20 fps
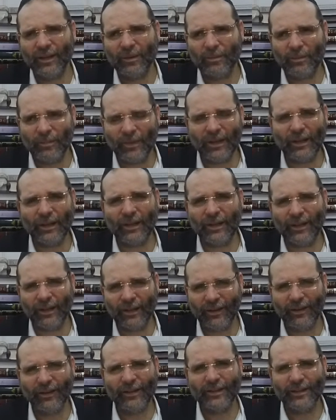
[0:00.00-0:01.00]

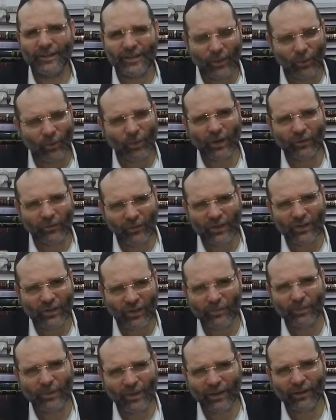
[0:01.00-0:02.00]
mais si on
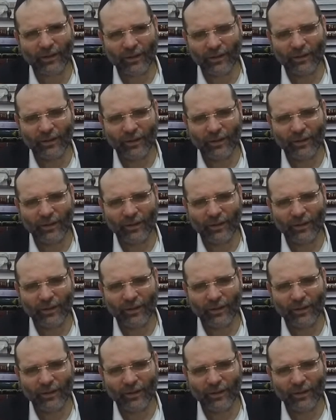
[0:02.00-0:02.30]
réfléchit bien,